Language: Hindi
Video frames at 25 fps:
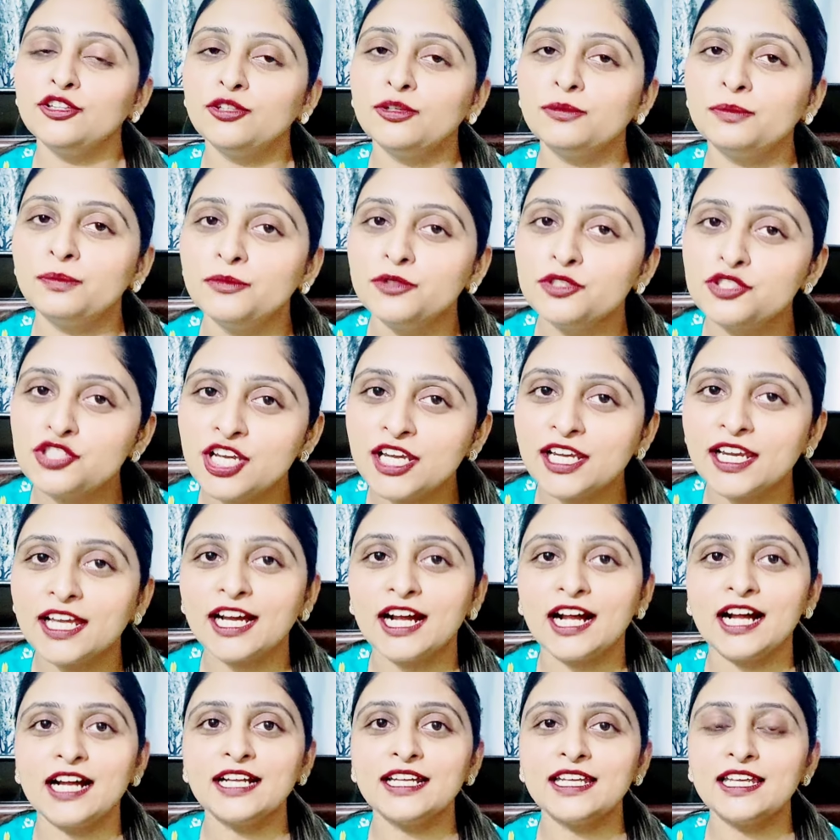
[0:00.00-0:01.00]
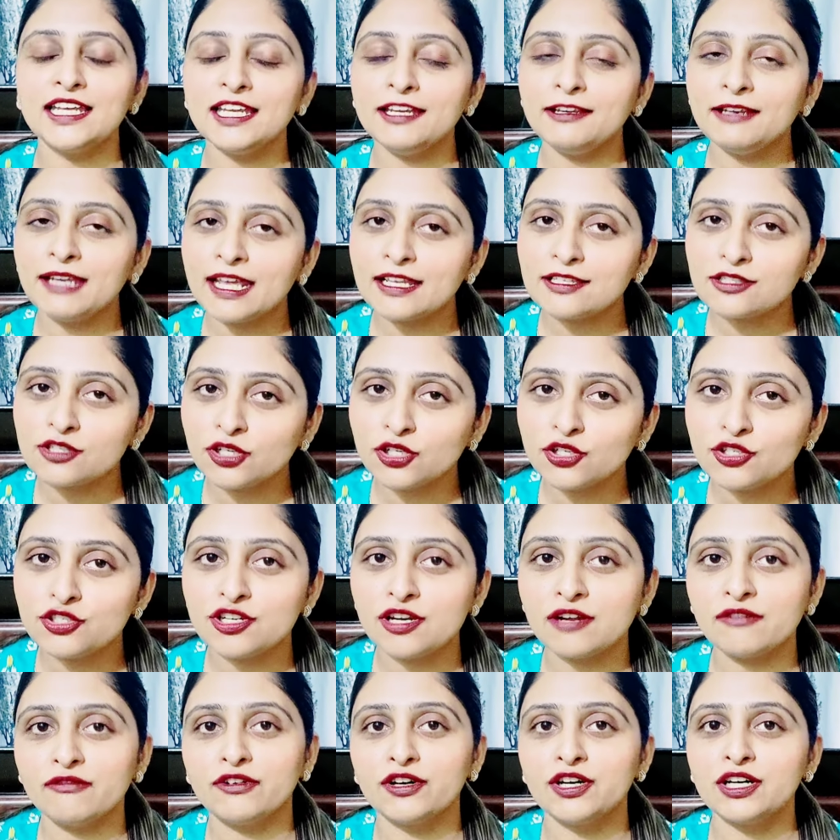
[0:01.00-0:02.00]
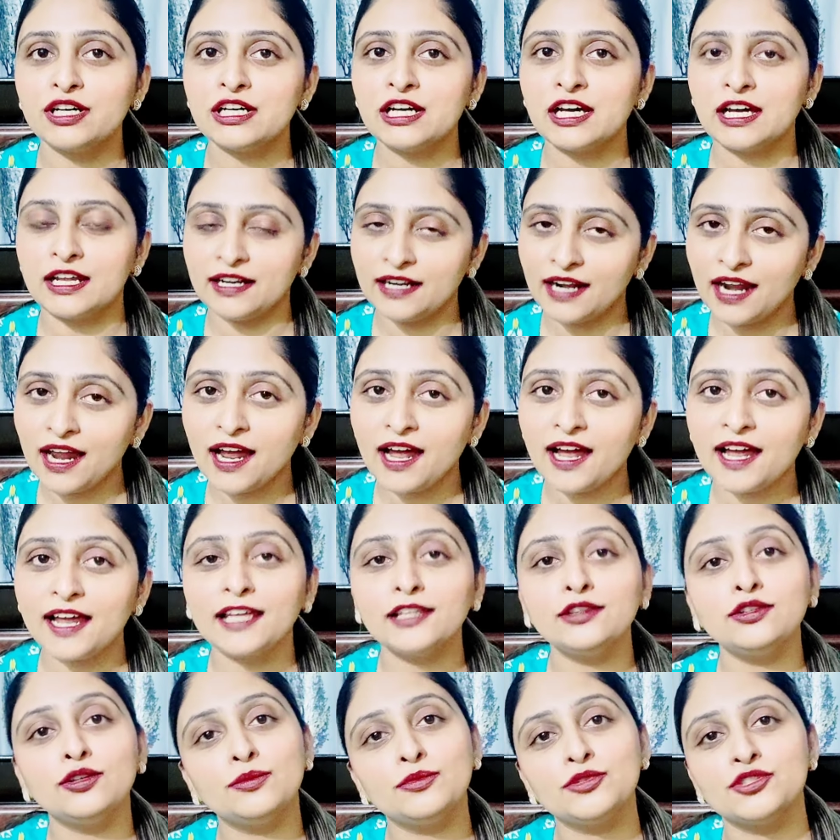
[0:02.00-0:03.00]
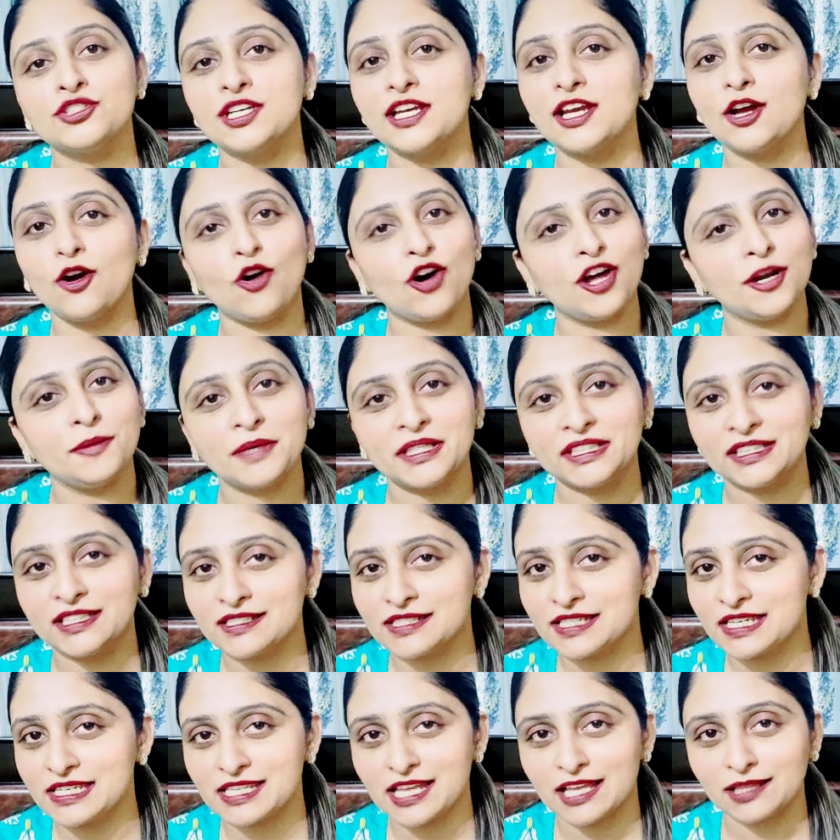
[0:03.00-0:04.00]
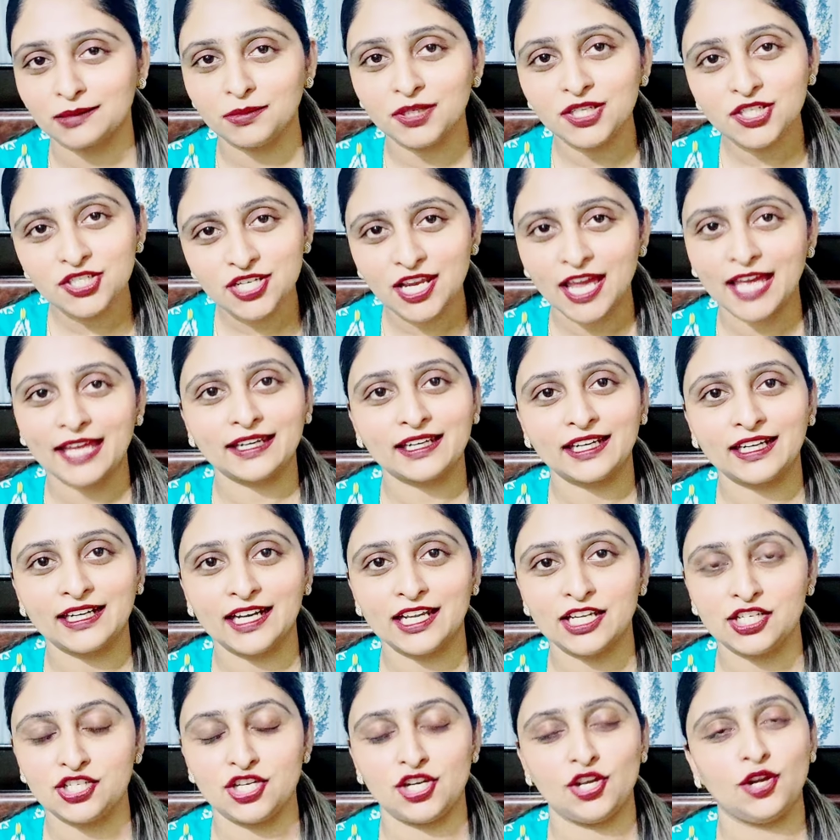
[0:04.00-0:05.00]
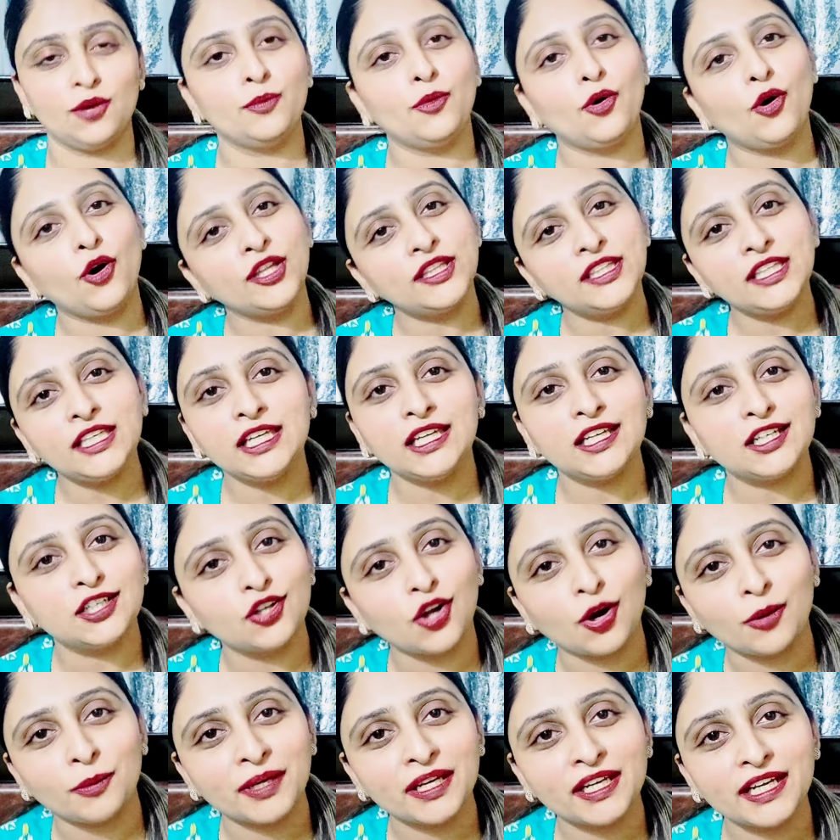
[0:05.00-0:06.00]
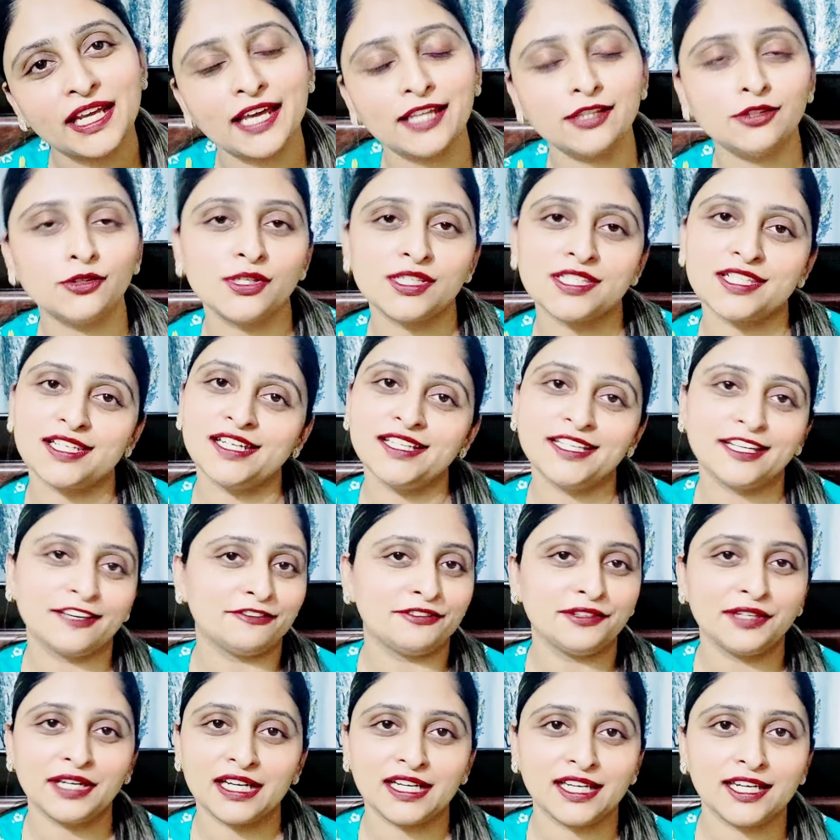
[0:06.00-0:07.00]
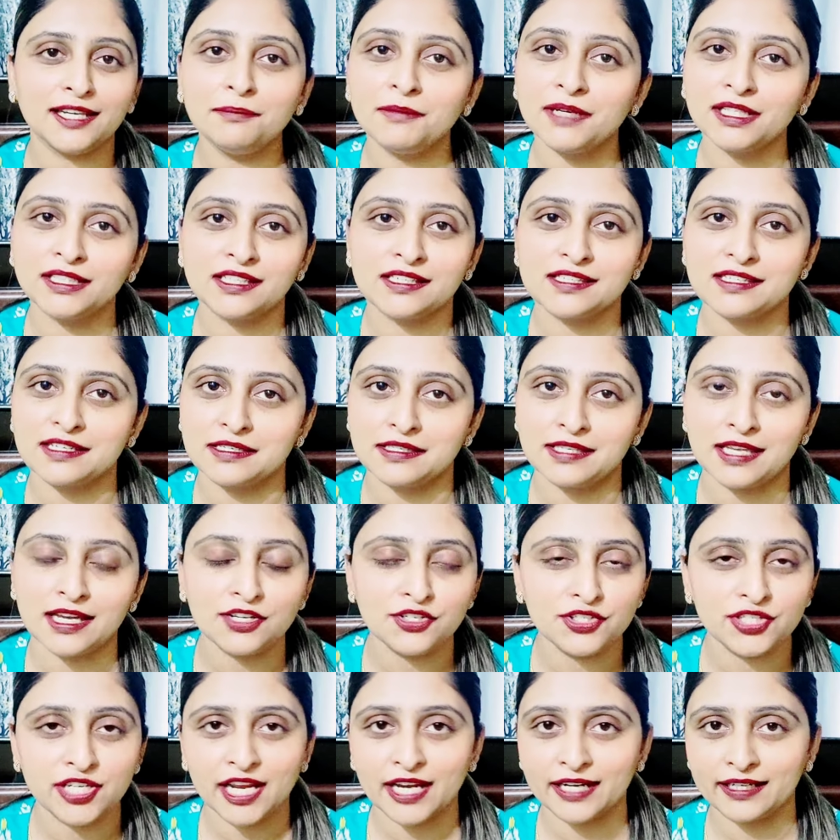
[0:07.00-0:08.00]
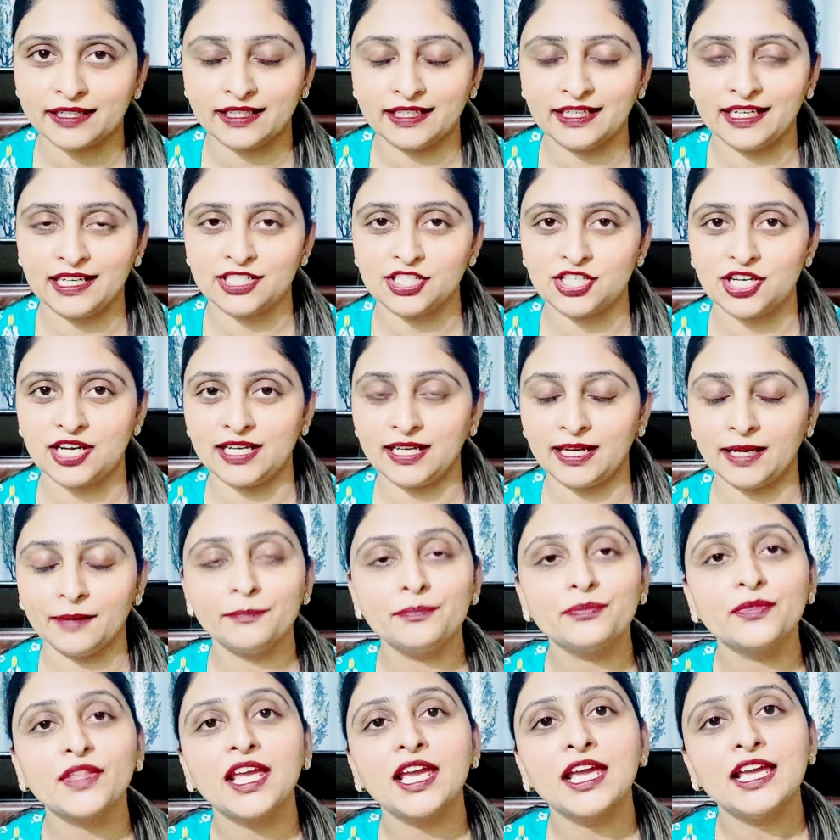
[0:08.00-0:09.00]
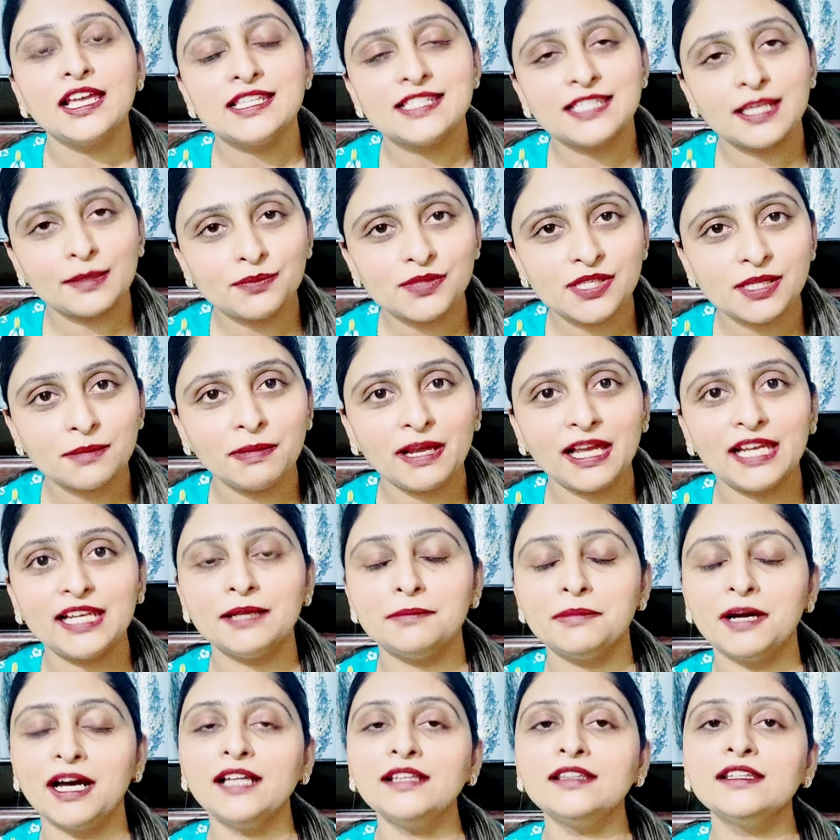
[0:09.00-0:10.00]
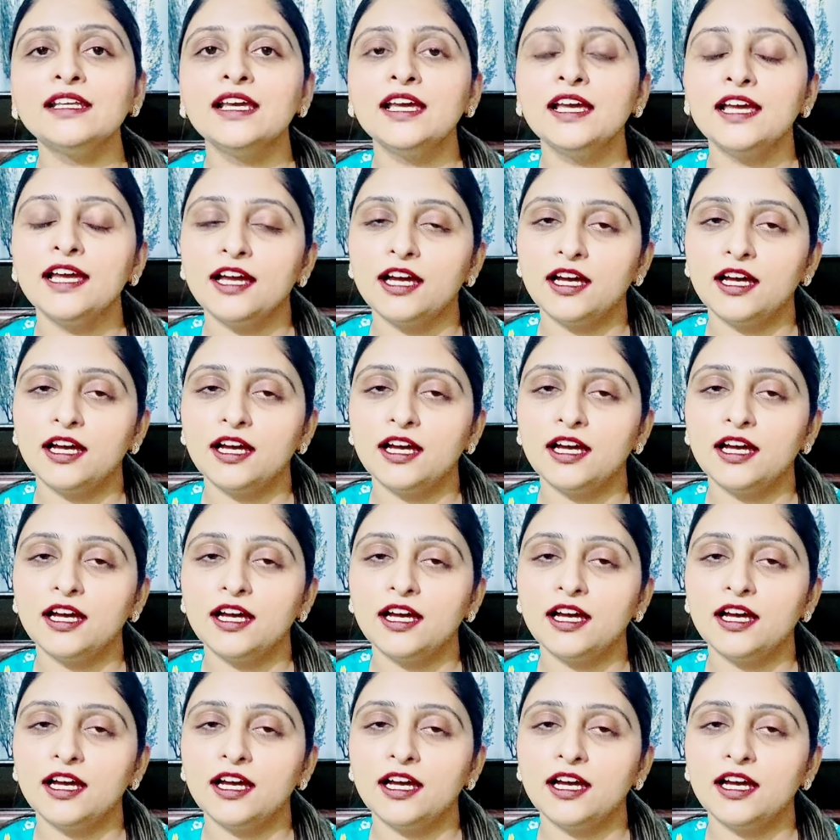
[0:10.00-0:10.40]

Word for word: तो मुझे लगा कि ये सॉल्यूशन वर्क कर रहा है तो मुझे और मदर्स के साथ भी शेयर करना चाहिए और बहुत ही इकोनॉमिक है तो इसलिए डेफिनेटली मदर्स के साथ शेयर करना चाहिए सबसे पहली बात